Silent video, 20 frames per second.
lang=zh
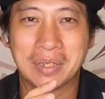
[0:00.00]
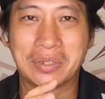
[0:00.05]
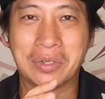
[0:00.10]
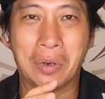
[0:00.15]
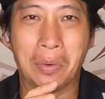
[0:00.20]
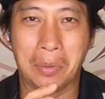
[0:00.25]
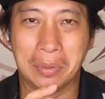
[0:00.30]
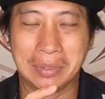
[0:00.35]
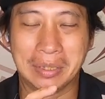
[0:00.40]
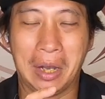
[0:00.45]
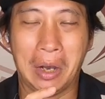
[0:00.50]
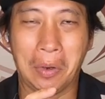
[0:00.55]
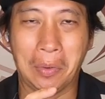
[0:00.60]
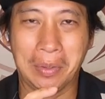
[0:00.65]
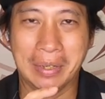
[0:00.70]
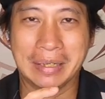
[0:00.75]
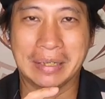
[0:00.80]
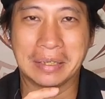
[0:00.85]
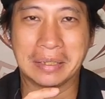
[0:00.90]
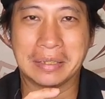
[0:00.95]
这时候我就要
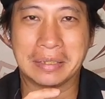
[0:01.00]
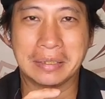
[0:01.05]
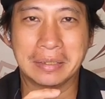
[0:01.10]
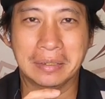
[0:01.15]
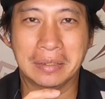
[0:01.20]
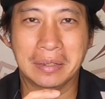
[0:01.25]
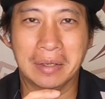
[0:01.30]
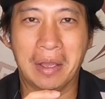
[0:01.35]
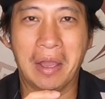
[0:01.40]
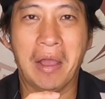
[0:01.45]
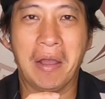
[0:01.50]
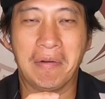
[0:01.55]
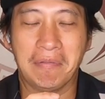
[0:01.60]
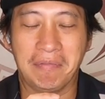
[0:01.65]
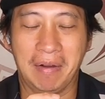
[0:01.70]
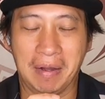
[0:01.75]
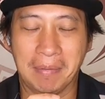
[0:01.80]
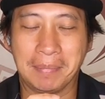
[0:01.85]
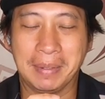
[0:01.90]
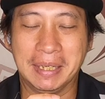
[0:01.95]
回一个字，
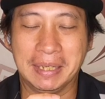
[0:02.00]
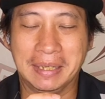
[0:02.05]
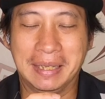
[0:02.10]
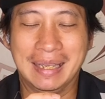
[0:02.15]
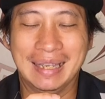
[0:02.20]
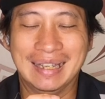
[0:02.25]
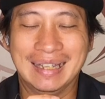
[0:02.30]
放屁，